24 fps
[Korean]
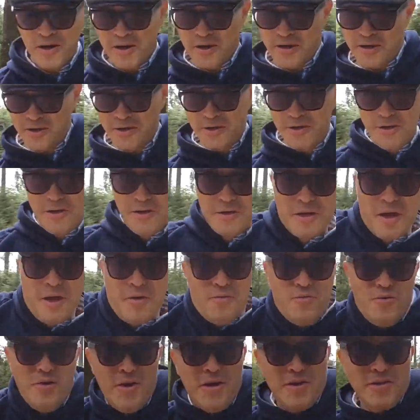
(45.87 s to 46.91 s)
이렇게
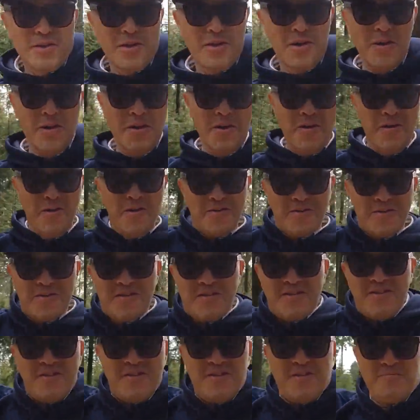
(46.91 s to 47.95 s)
휘어서
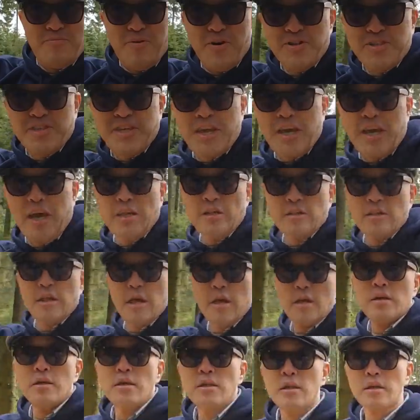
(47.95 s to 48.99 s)
멋있게 가는데
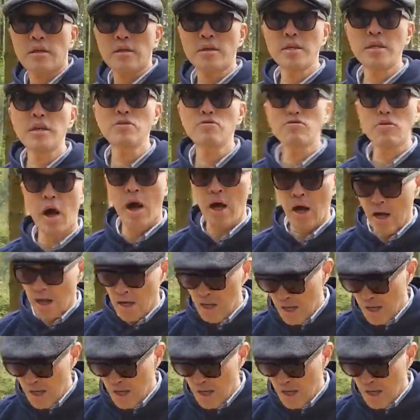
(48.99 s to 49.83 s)
그 이유가